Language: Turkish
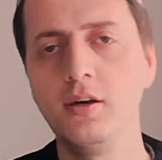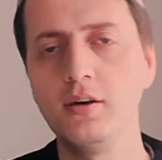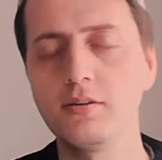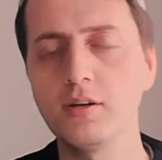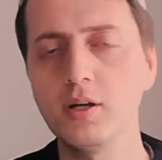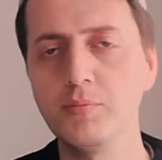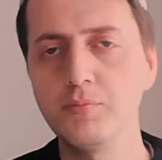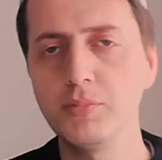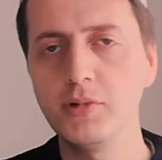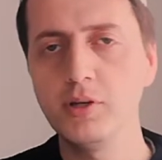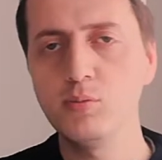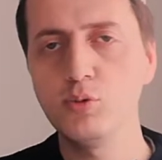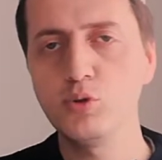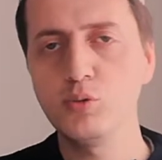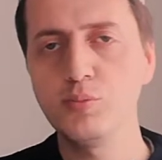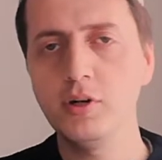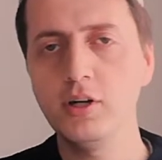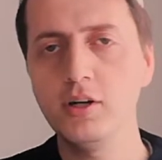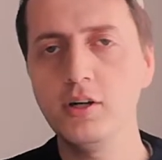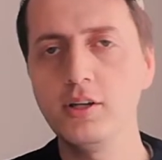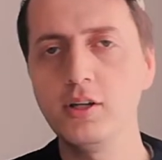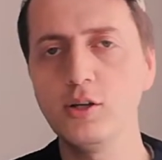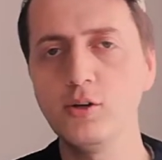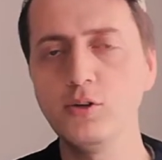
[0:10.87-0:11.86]
Rabbim
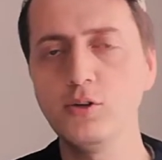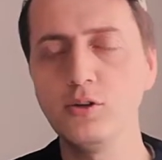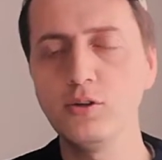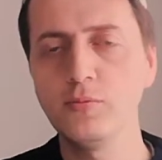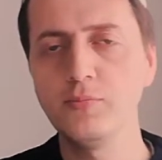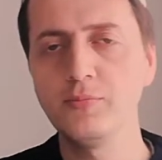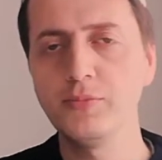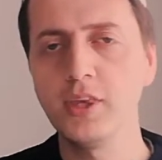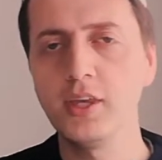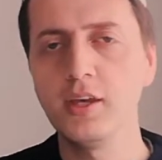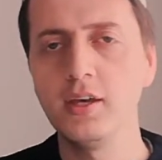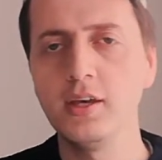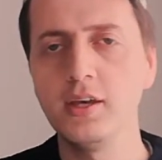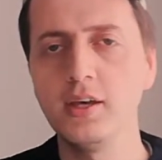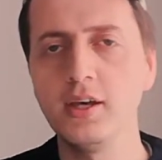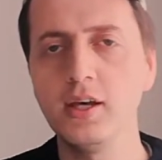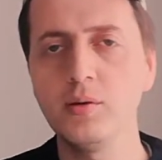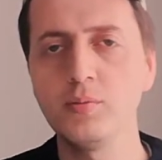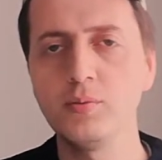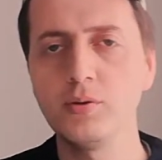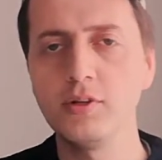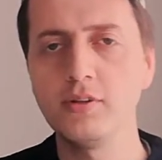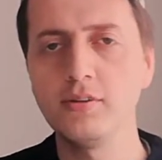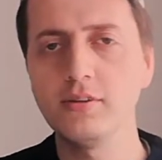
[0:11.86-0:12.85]
Subhanahu
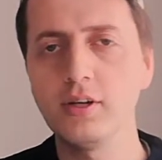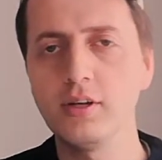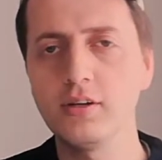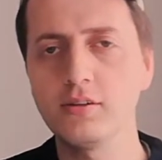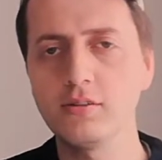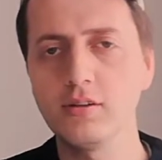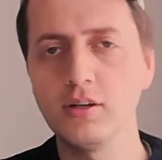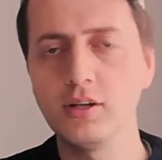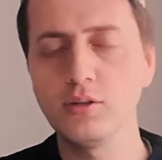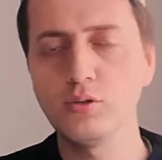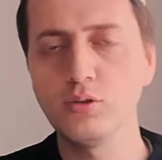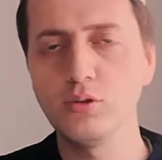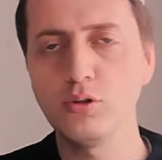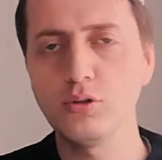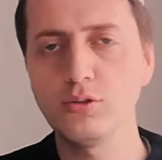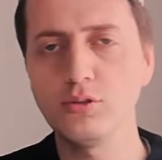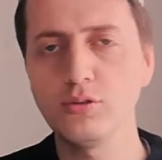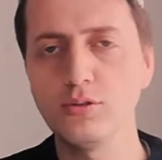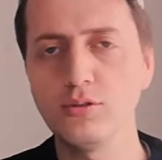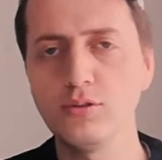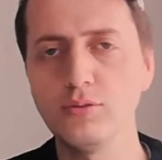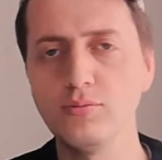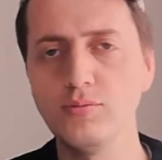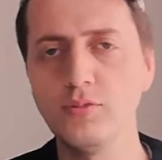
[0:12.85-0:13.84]
hepinizden razı
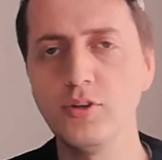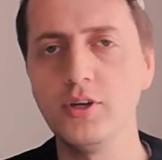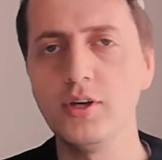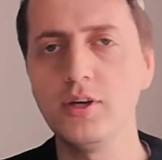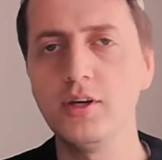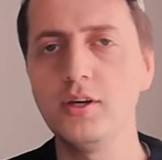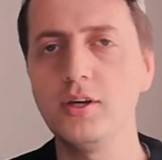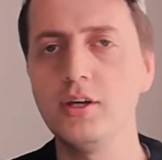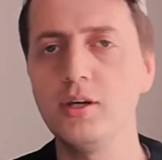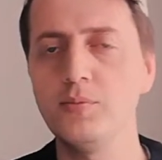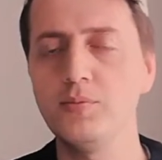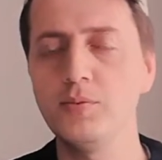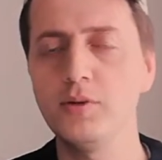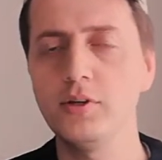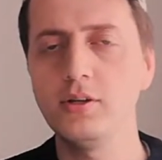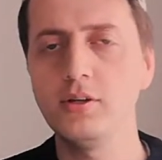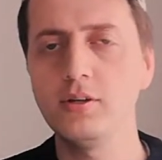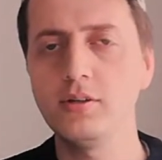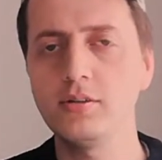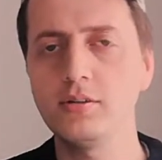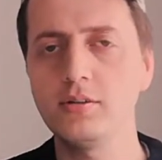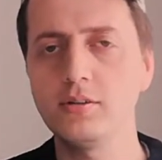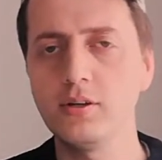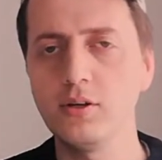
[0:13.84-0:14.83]
olsun.
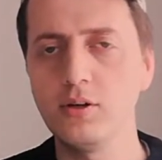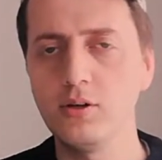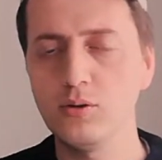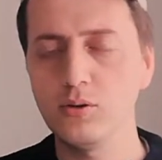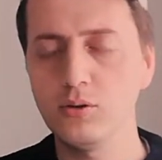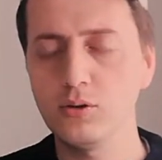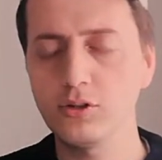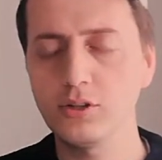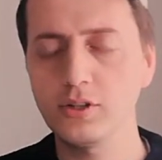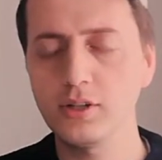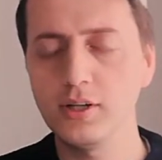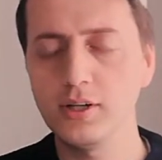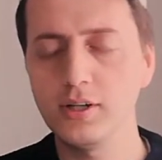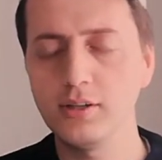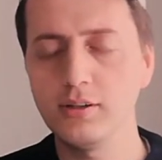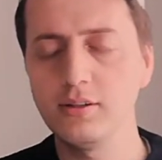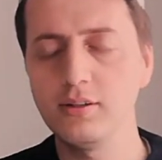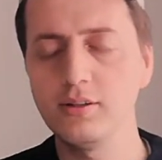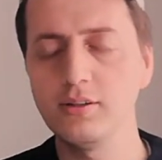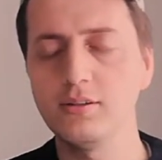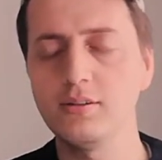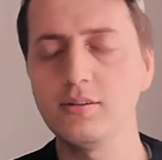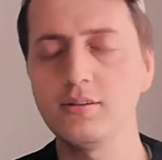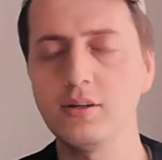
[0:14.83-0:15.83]
Hepiniz hoş
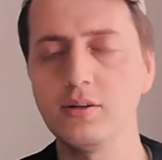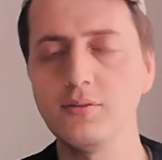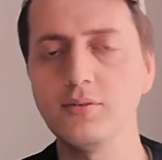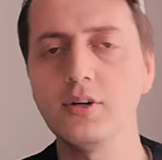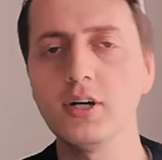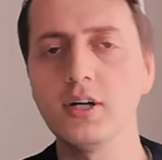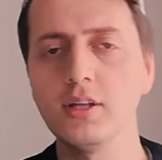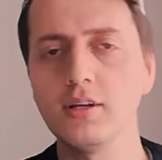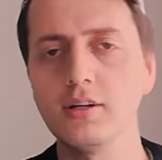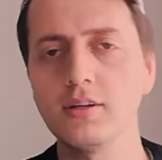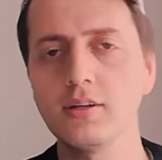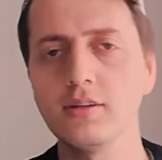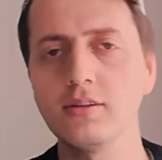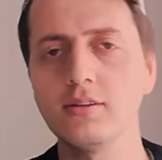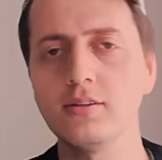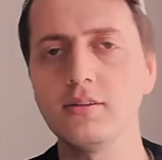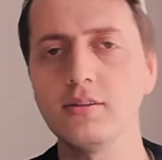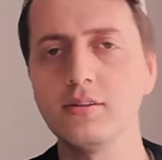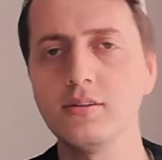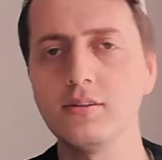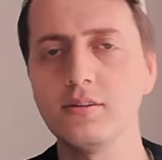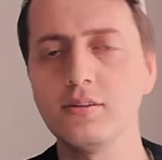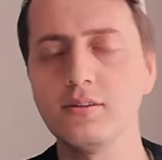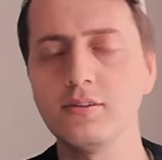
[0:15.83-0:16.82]
geldiniz, safalar
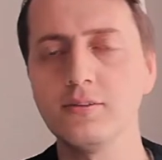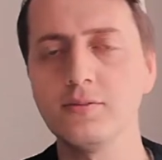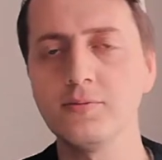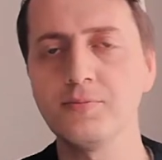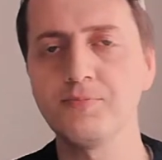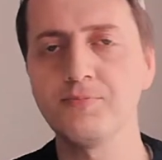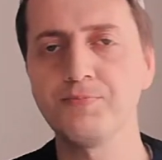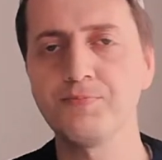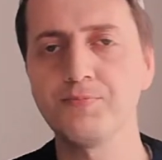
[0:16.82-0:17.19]
getirdiniz.